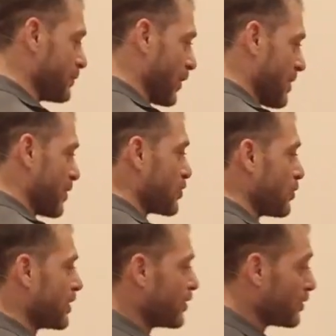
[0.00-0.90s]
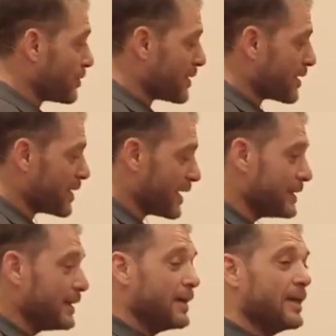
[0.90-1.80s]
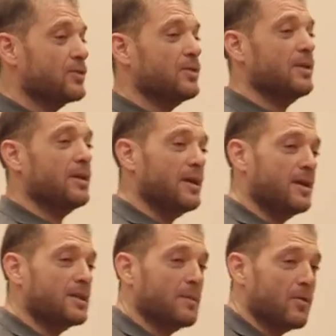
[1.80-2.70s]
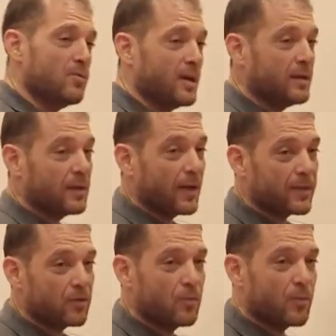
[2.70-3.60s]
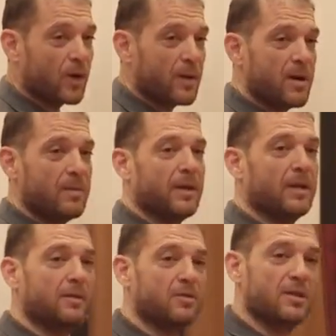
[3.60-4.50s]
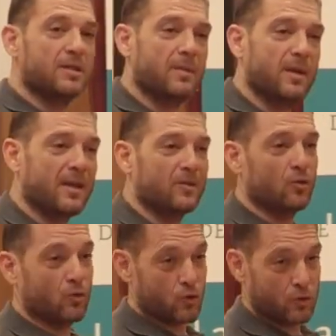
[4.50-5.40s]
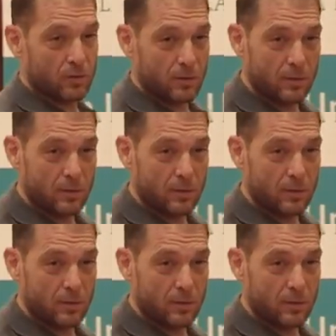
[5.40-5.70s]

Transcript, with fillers: cuando me mandó su currículum, me dice, mira, estoy en Extremadura haciendo un programa para la televisión extremeña de toros.